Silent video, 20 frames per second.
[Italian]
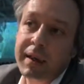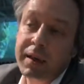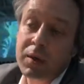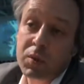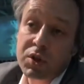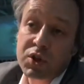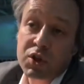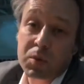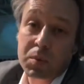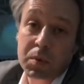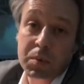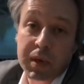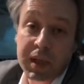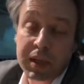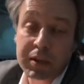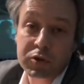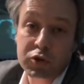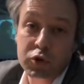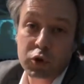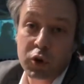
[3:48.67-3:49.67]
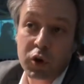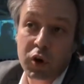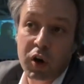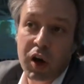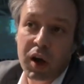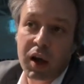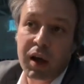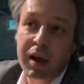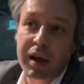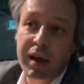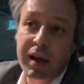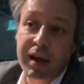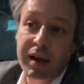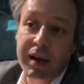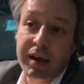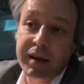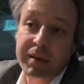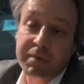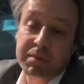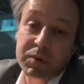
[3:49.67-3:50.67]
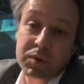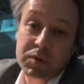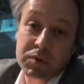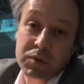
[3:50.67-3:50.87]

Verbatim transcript: che in questo momento eh,